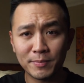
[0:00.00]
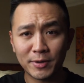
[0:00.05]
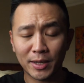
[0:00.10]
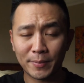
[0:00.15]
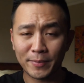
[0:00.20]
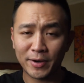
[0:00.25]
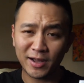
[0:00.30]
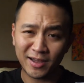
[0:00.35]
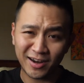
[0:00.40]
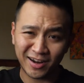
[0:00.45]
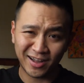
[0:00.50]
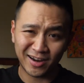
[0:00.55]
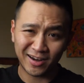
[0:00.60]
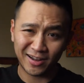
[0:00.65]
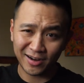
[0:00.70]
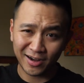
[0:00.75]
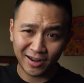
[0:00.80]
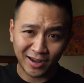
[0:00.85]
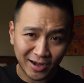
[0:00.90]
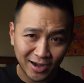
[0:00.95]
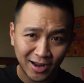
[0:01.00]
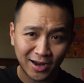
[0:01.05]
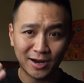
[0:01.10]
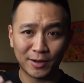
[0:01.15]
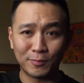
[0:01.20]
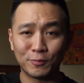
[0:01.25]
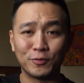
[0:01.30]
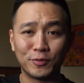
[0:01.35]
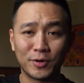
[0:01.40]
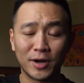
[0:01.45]
bagaimana gerakan-gerakan
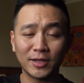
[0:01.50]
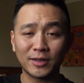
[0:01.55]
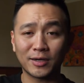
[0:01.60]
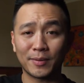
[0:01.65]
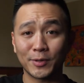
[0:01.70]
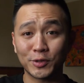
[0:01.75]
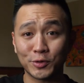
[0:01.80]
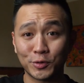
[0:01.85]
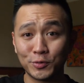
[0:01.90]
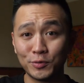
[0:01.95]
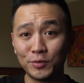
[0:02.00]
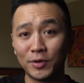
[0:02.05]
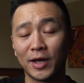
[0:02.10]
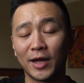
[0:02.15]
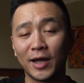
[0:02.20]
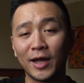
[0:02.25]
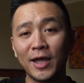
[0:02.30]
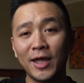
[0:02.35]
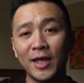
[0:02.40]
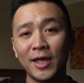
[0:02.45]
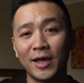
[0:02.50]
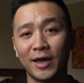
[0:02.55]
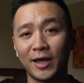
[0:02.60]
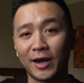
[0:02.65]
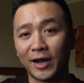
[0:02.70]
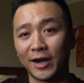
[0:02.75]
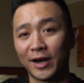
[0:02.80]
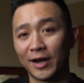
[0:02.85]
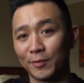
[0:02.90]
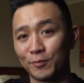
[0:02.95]
anak muda termasuk juga
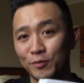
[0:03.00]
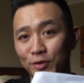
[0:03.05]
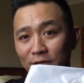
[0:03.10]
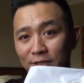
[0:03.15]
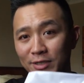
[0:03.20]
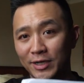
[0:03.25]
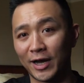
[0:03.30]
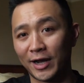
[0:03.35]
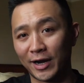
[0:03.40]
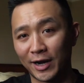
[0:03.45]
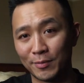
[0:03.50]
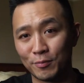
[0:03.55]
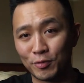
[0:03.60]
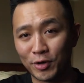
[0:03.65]
gerakan anak muda sekarang,